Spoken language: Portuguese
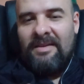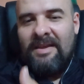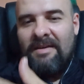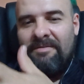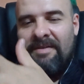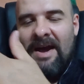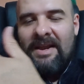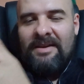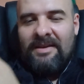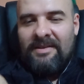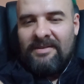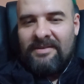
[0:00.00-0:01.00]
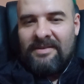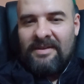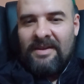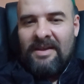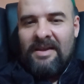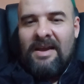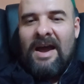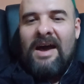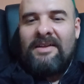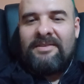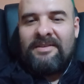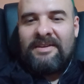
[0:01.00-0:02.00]
né, várias
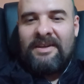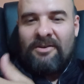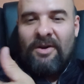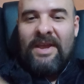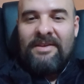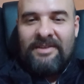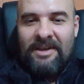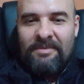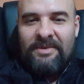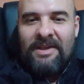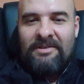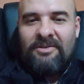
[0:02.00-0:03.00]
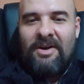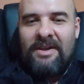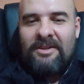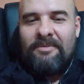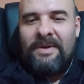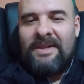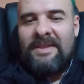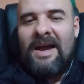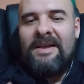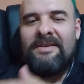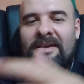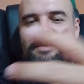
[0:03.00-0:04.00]
raças que conhecemos a história da
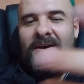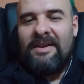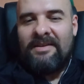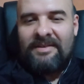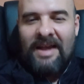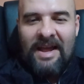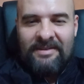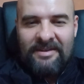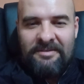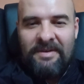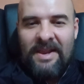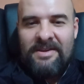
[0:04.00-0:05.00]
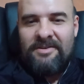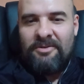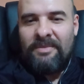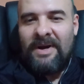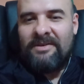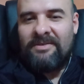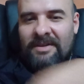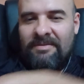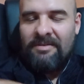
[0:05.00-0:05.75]
humanidade, né? várias raças diferentes de humanos que